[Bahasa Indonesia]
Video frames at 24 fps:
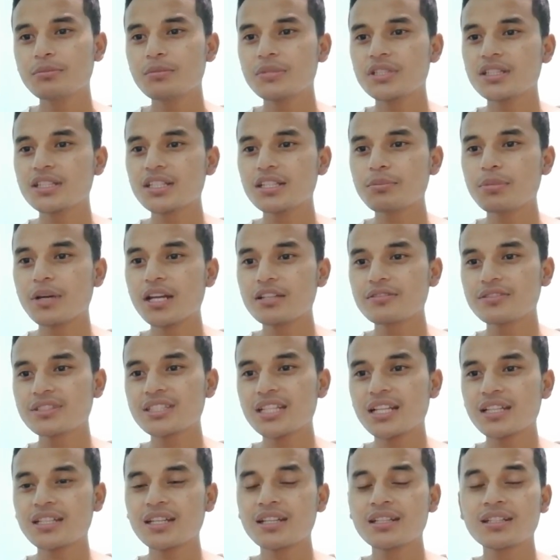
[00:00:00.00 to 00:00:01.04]
Menteri
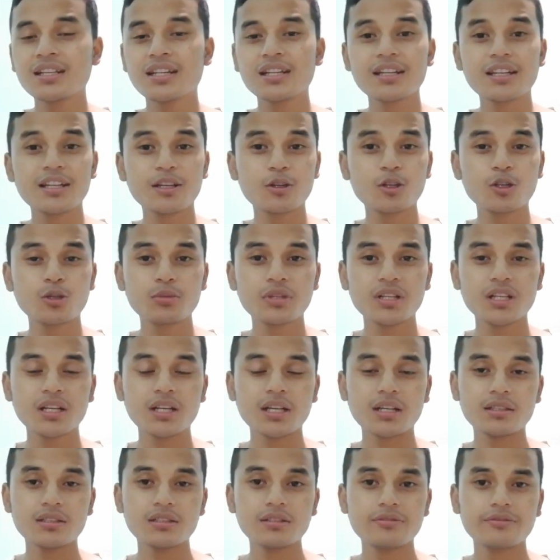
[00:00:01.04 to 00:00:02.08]
Pariwisata dan Ekonomi
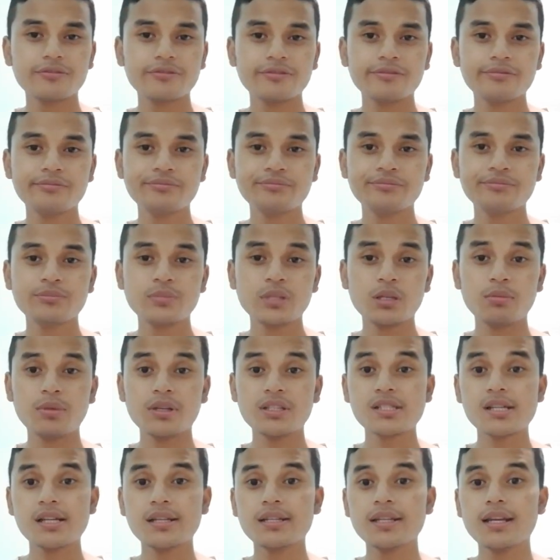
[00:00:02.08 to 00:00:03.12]
Kreatif
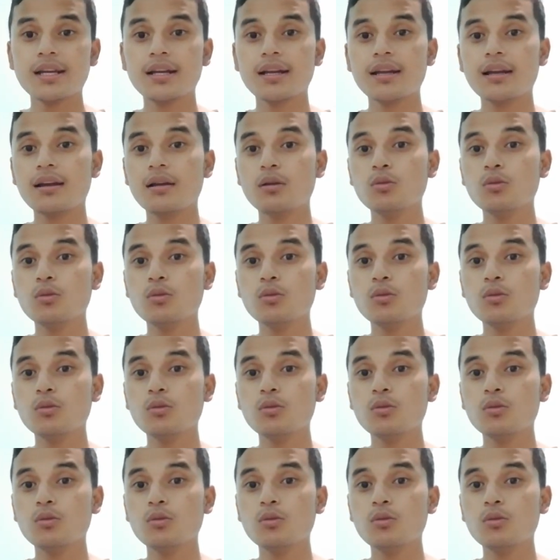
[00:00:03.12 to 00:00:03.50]
Bapak Sandiaga